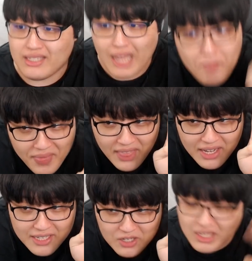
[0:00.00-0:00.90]

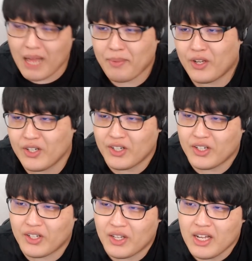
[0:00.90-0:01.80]
3번!
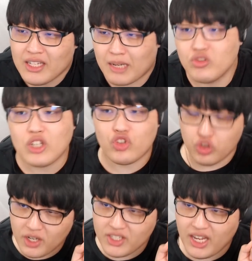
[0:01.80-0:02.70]
정답이군! 자 문제 두
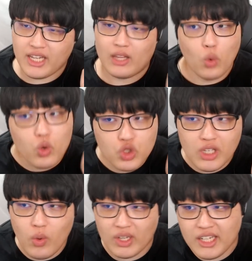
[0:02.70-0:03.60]
번째
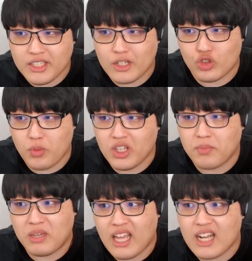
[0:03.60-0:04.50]
녹수기는 화장실에 숨어있는
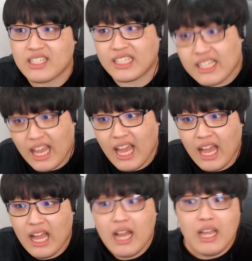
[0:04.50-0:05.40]
미나를 찾았다?
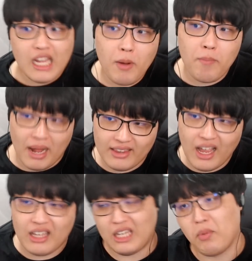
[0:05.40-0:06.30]
1번 맞다
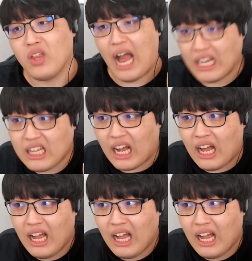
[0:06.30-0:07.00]
2번 아니다